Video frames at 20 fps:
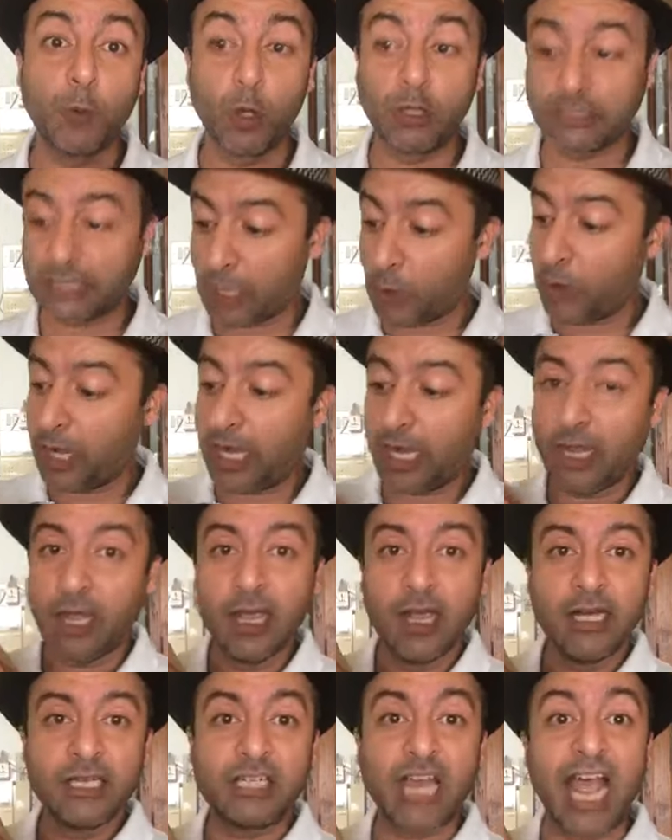बोलते हुए
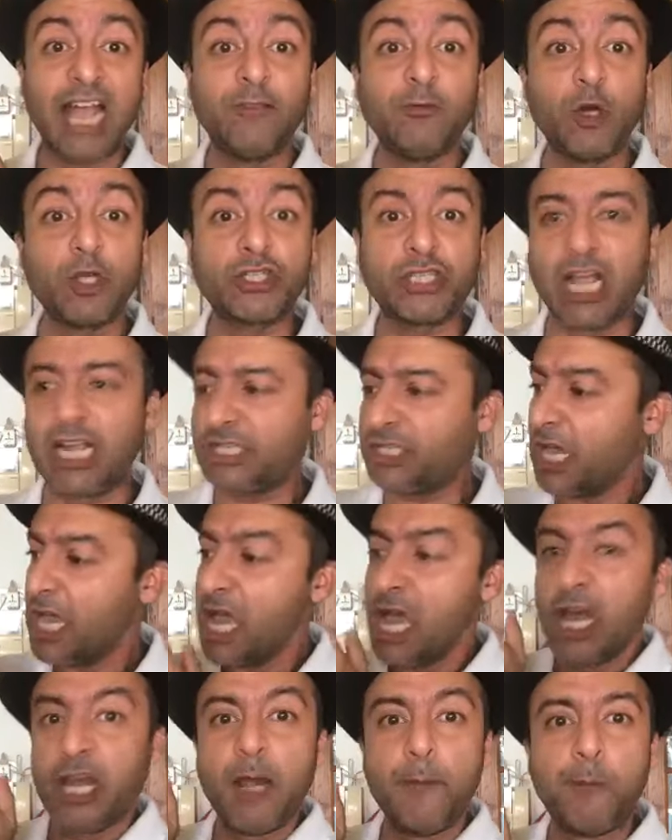शायद वो सच
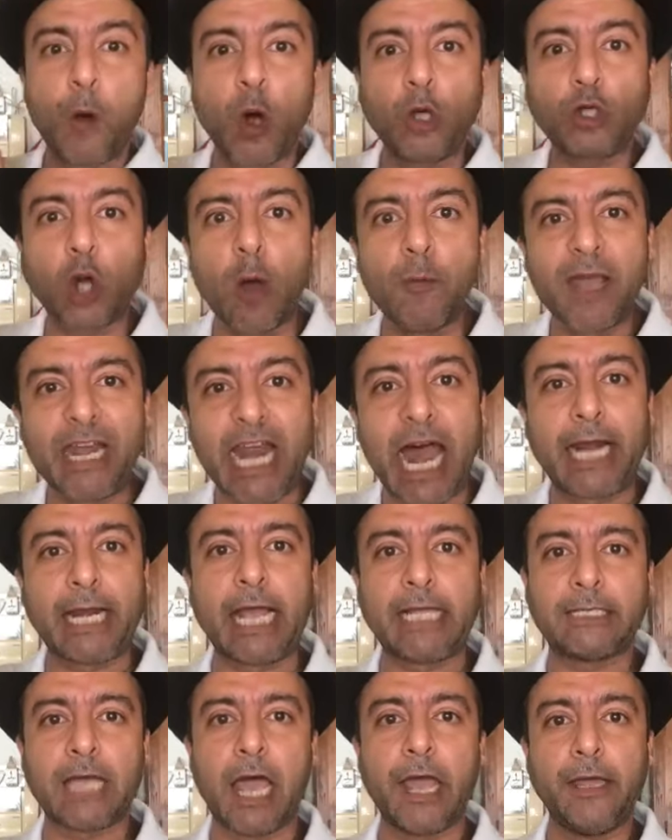रिपोर्टों में ना रह
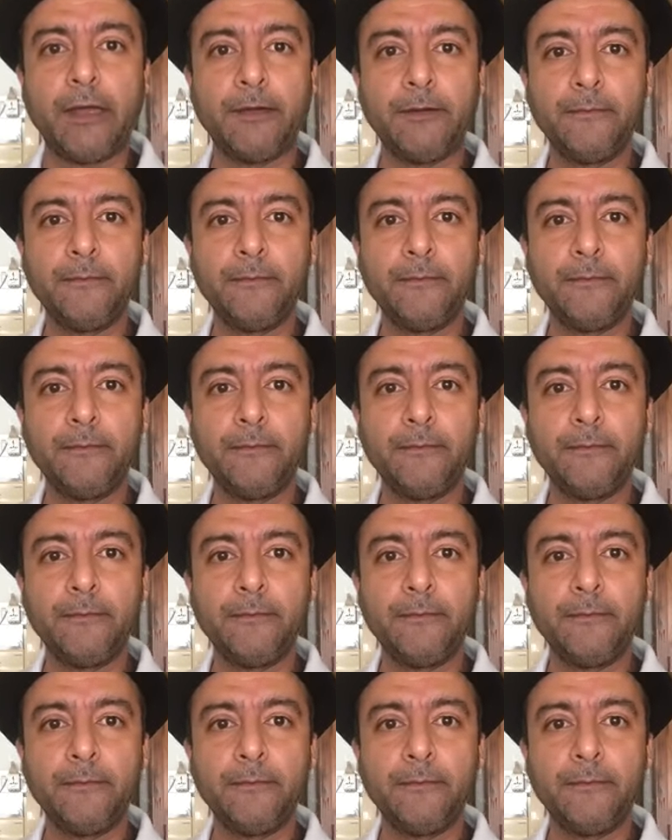जाए